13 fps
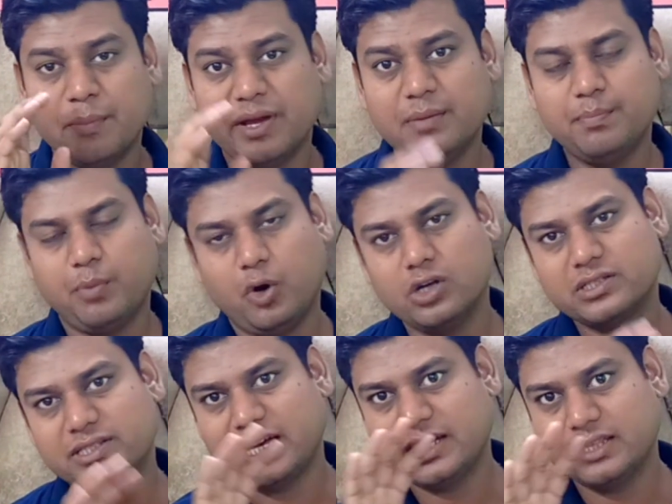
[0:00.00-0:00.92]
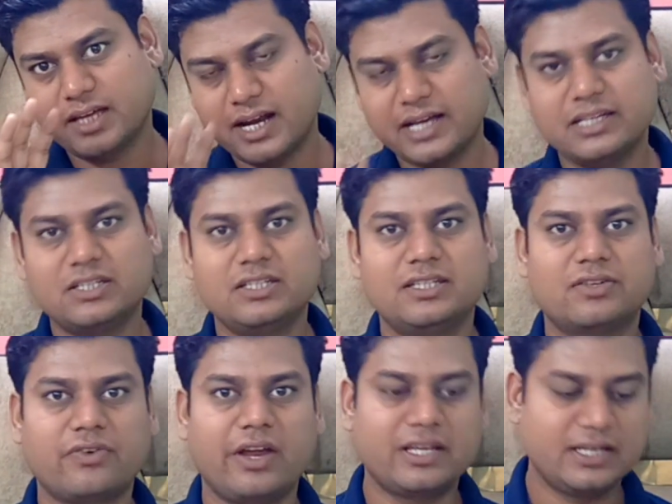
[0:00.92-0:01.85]
मैंने बहुत सारी तरह की
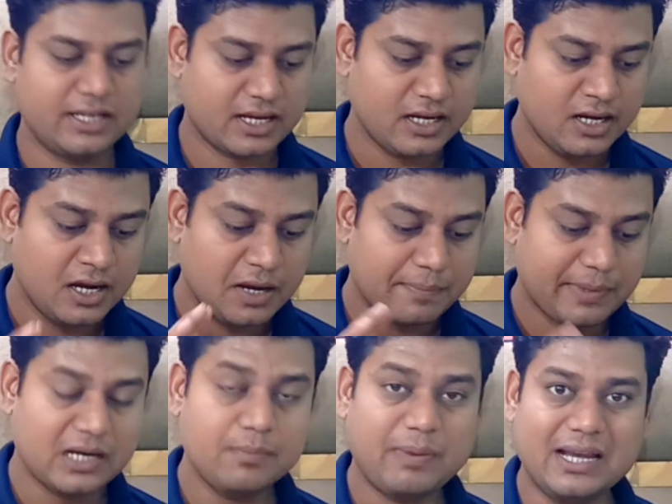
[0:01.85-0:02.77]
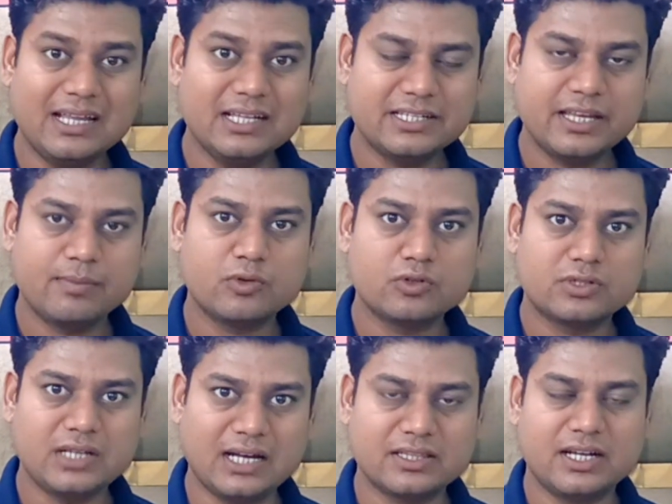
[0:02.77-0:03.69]
चीज़ें ट्राई की हैं मैंने भले ही इस गेम को
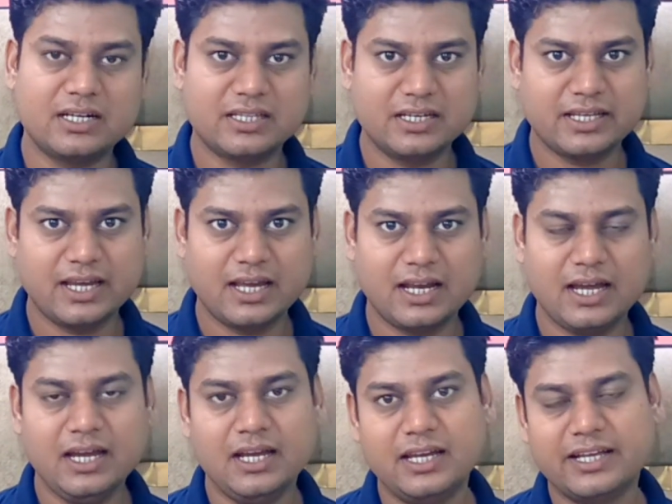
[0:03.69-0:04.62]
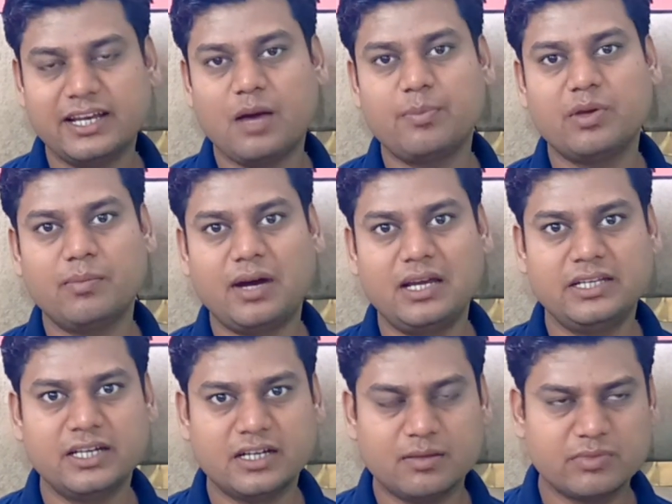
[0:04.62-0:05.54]
सात आठ दिन खेला है लेकिन आप ये मान
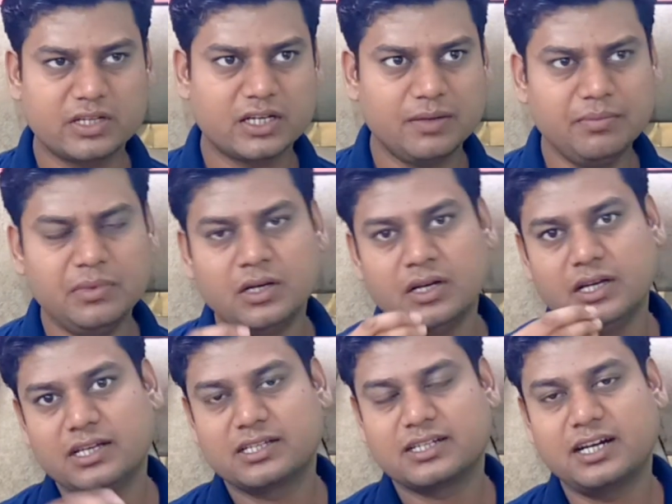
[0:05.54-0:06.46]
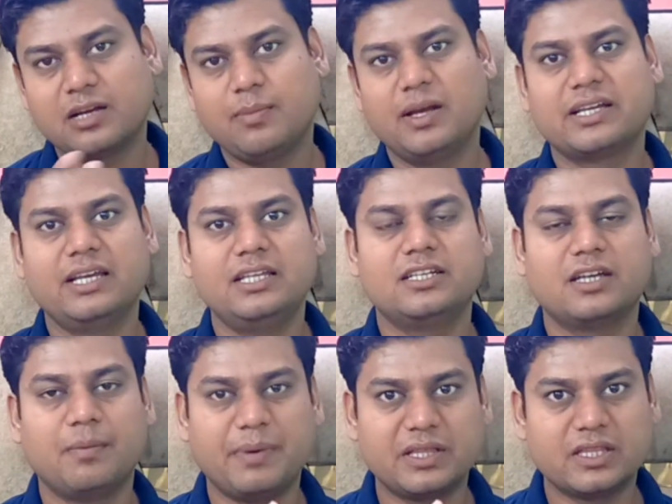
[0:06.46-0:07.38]
लीजिए कम से कम इसका डबल कर
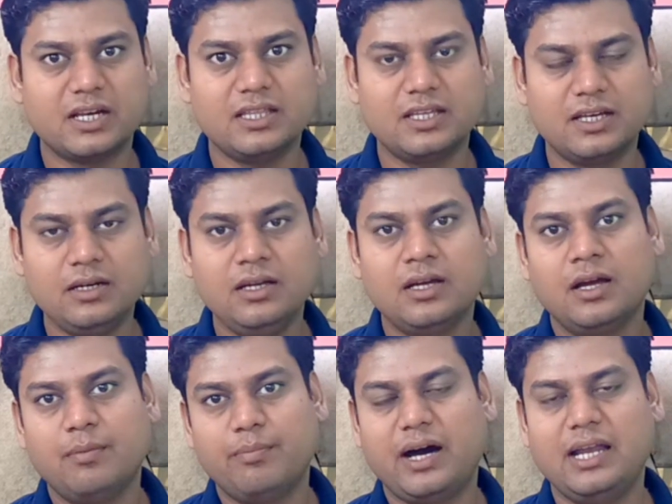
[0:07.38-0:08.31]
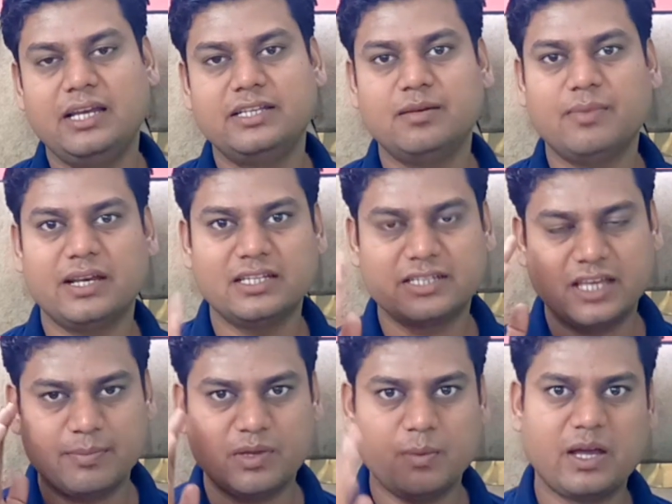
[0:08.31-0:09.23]
लीजिएगा पंद्रह दिन मान लीजिए मैंने इस
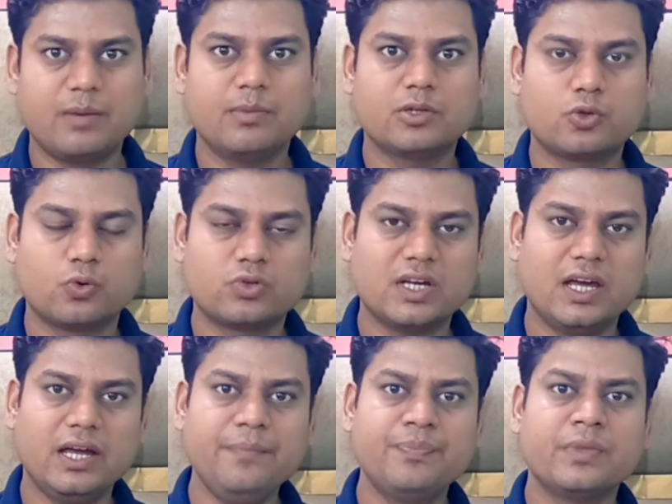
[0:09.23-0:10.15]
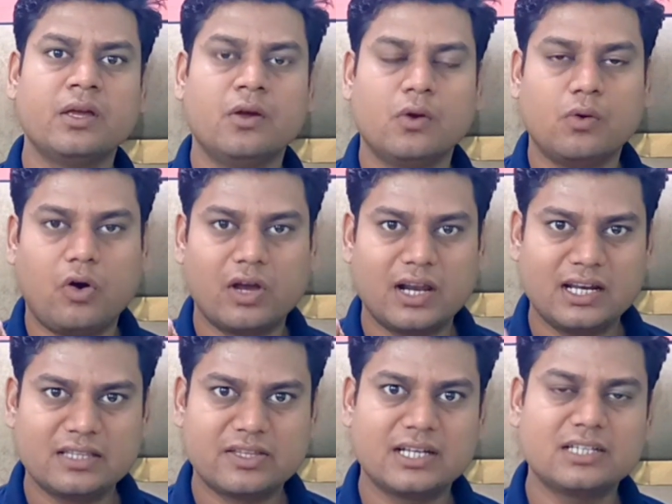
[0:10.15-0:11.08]
गेम के बारे में सोचा है और
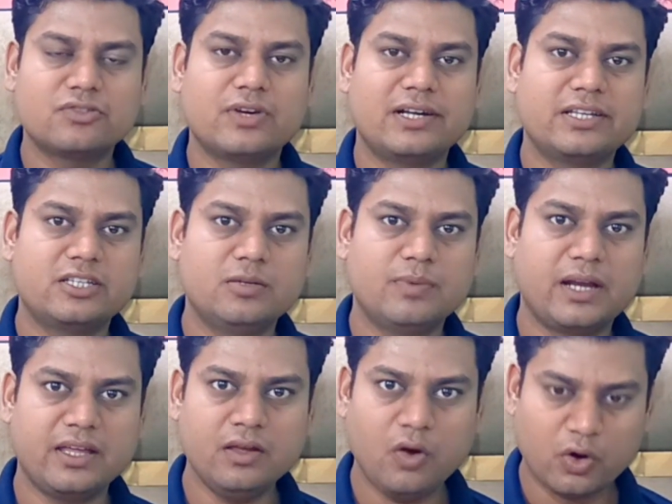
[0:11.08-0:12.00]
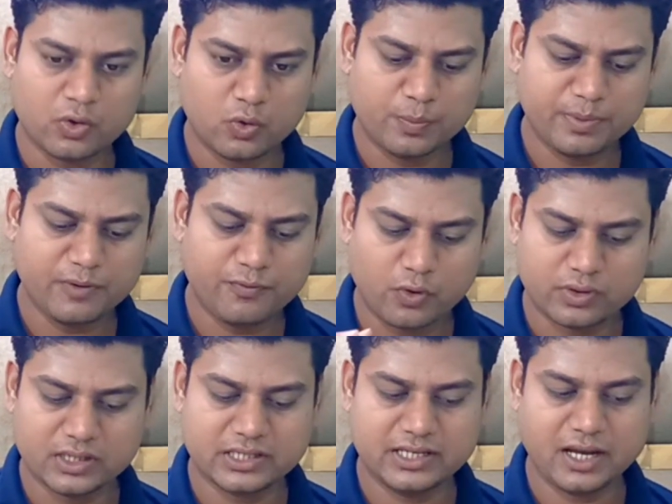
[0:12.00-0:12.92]
अलग तरह की स्ट्रैटेजी बनाई और उन पर
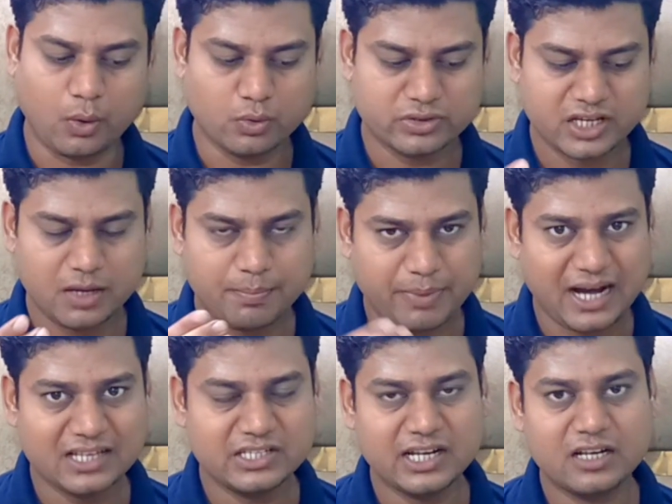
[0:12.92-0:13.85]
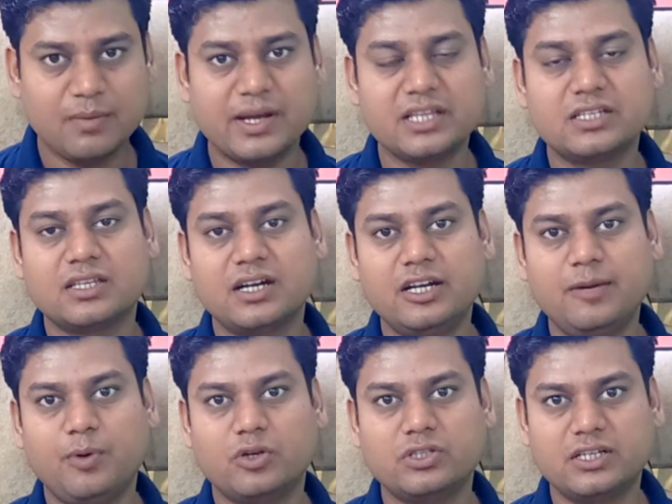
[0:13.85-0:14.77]
फोकस किया उसके बाद जाके मैंने जितना
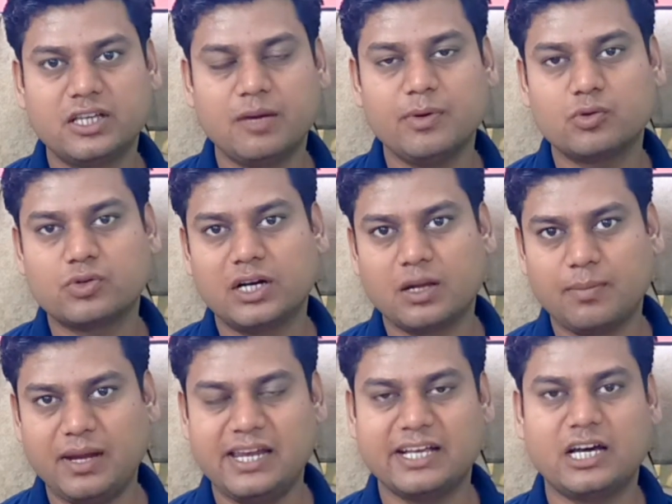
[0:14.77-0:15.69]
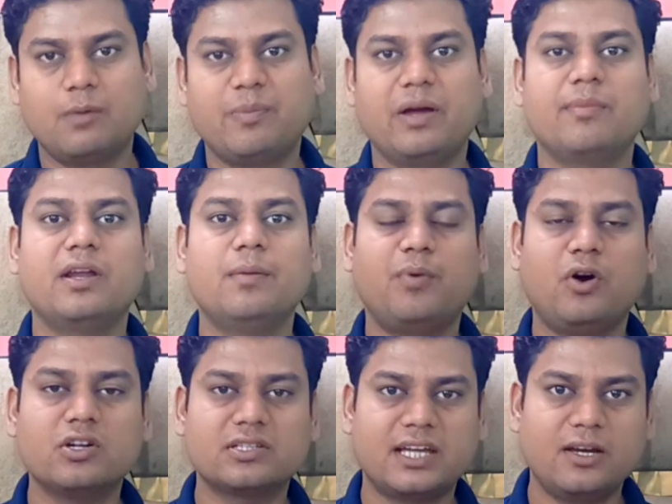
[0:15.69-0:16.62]
डिपॉजिट किया मैं उसका डबल निकाल पाया मैंने
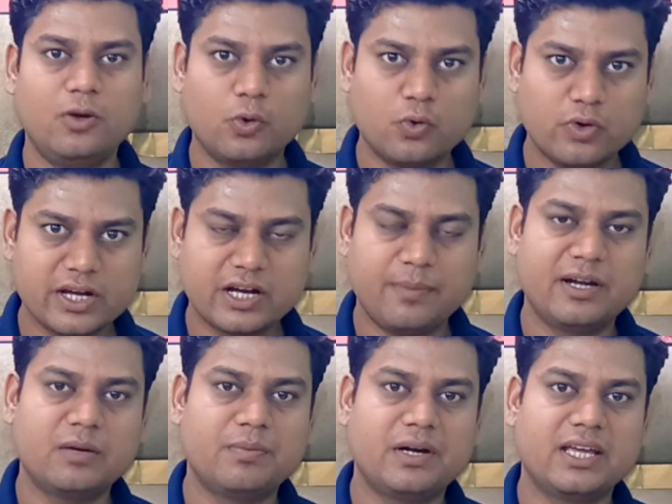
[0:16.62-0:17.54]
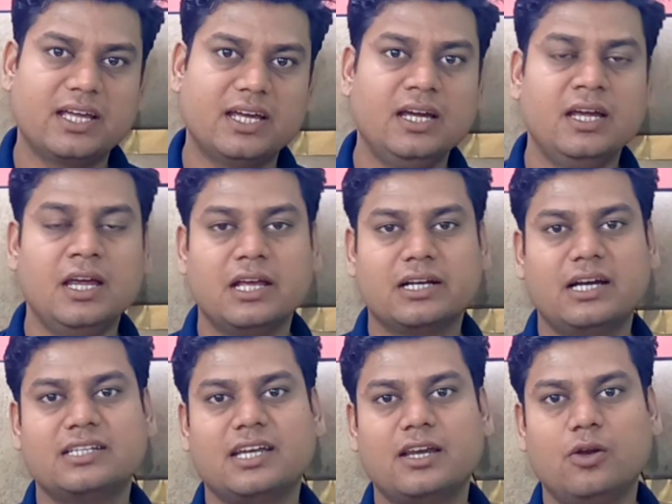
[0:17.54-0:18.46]
बहुत सारे लोगों के कमेंट पढ़े हैं
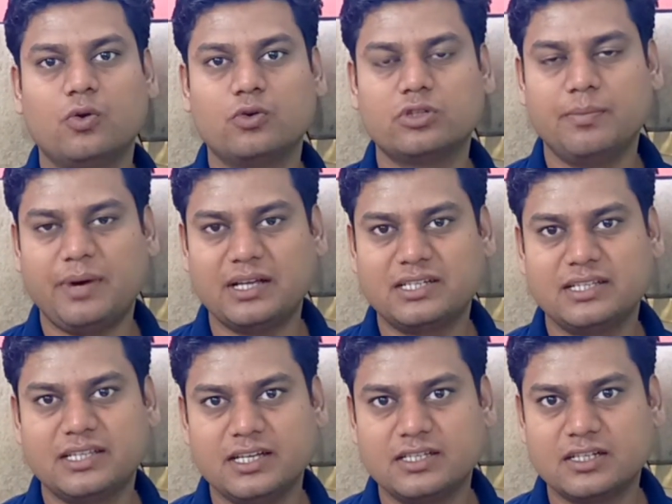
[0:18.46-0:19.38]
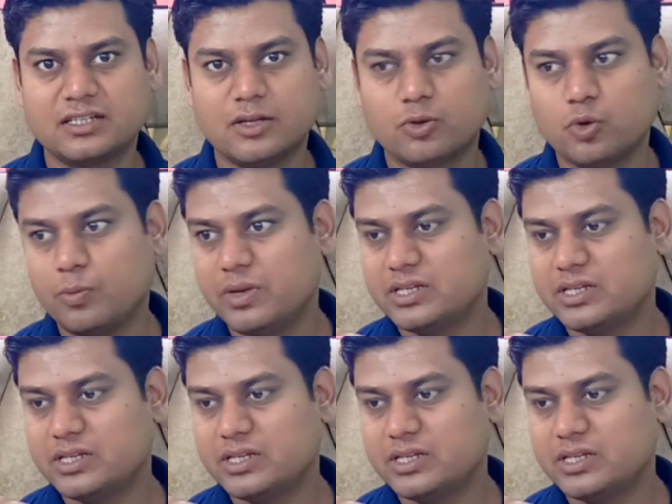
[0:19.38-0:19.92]
कई सारे लोगों से बातचीत की जिनके थ्रू